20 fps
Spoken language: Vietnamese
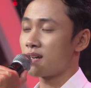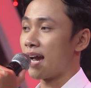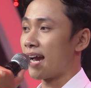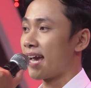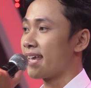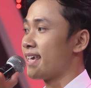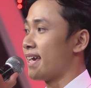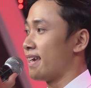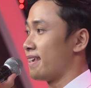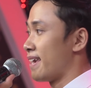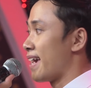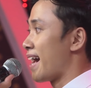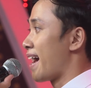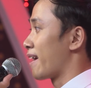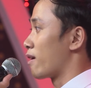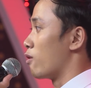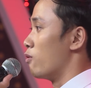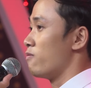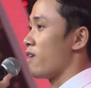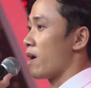tất cả các chàng
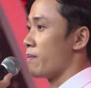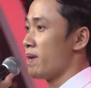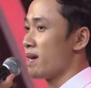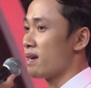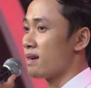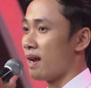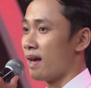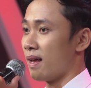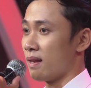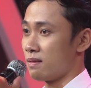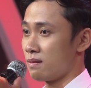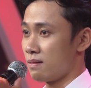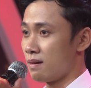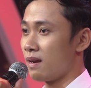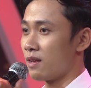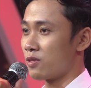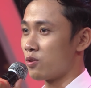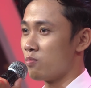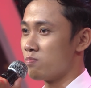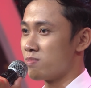trai cũng phải biết là
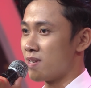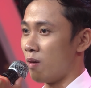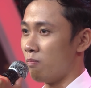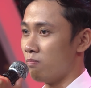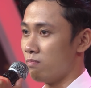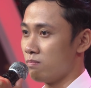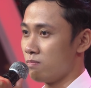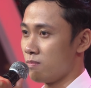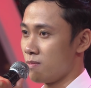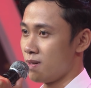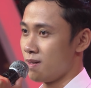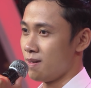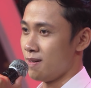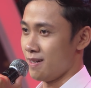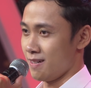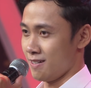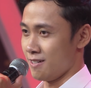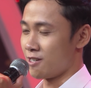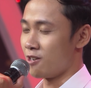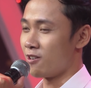rất là tôn trọng
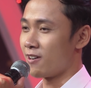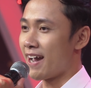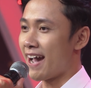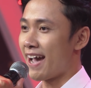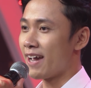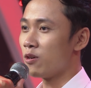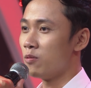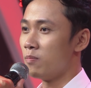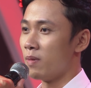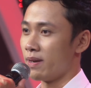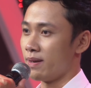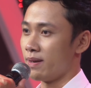người con gái của